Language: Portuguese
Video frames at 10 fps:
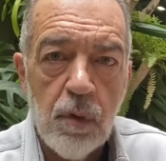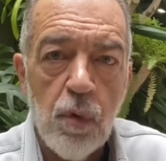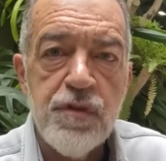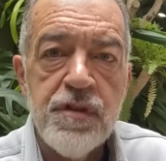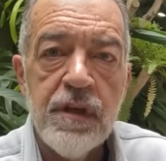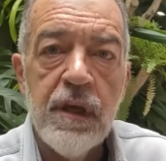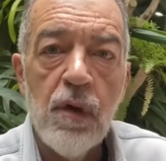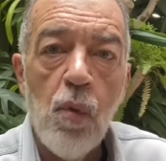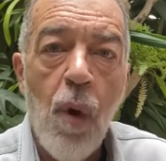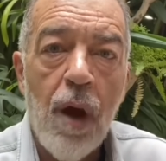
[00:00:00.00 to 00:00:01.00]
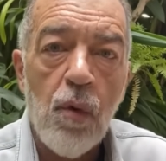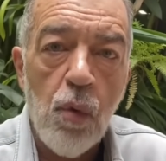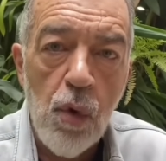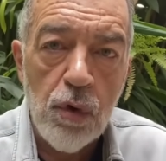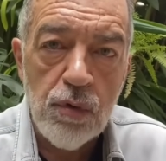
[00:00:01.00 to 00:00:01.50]
conseguir um
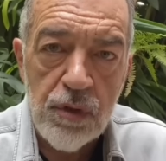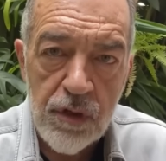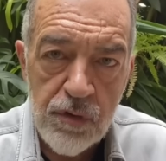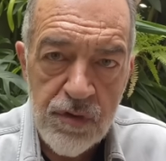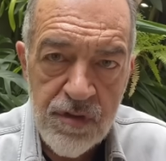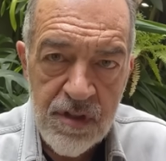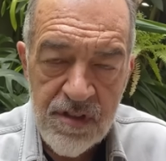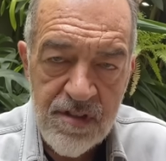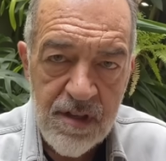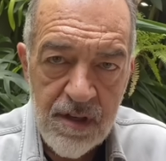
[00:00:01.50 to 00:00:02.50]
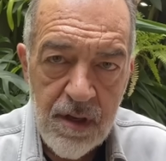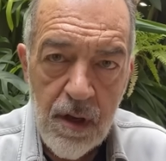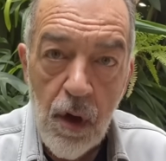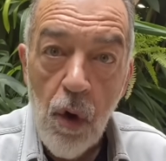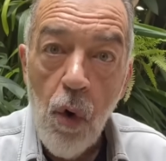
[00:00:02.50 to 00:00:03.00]
acordo na justiça
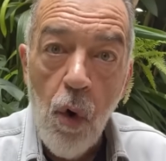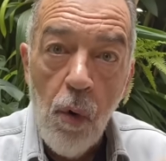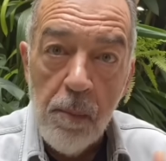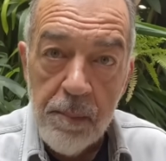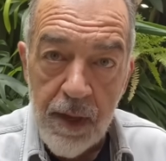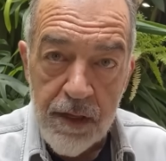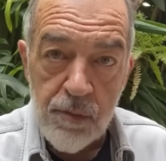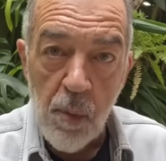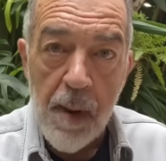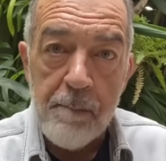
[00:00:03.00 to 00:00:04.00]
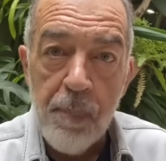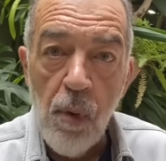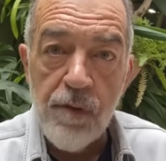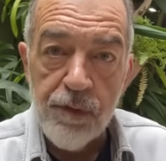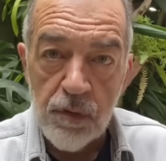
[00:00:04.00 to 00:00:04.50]
ou mesmo uma
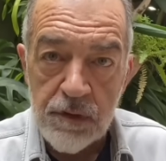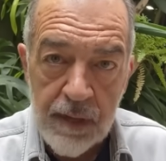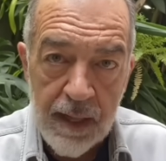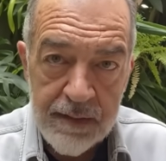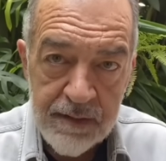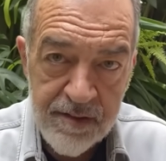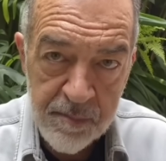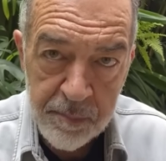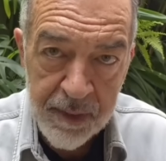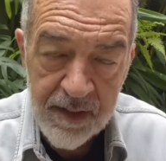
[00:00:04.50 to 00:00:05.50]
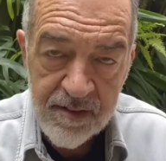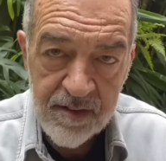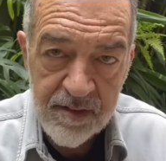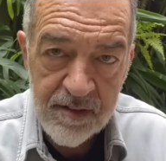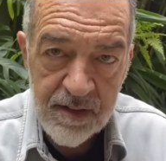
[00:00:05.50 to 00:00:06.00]
boa vontade das
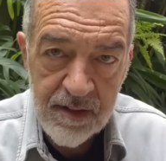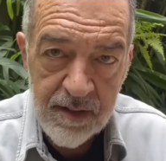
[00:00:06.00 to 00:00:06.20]
empresas